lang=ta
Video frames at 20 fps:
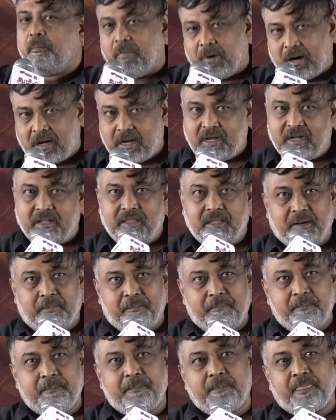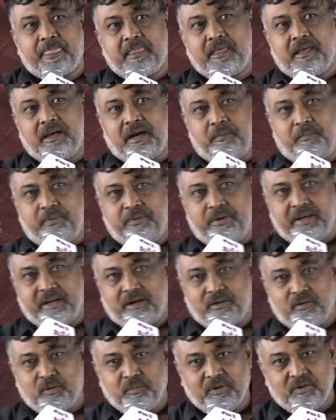பாலன் தான் அப்போ
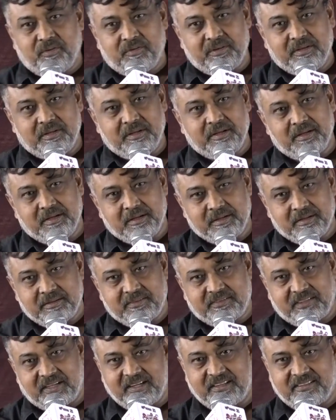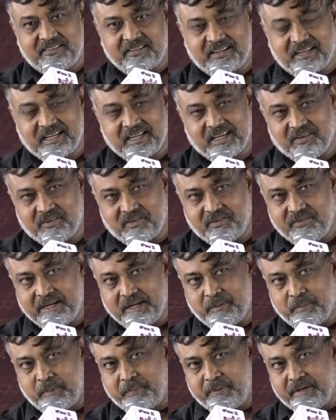எங்கள் ரூமில் வந்து சங்க சார்கிட்ட அவர்
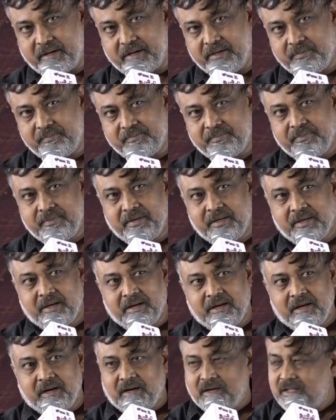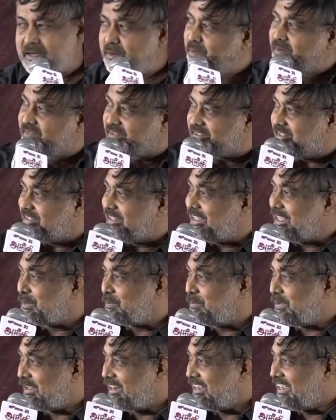வேலை பார்ப்பார் ரொம்ப வசதியாக
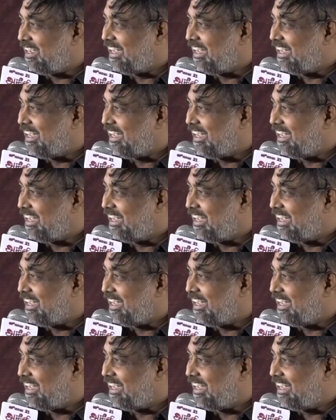இருப்பார்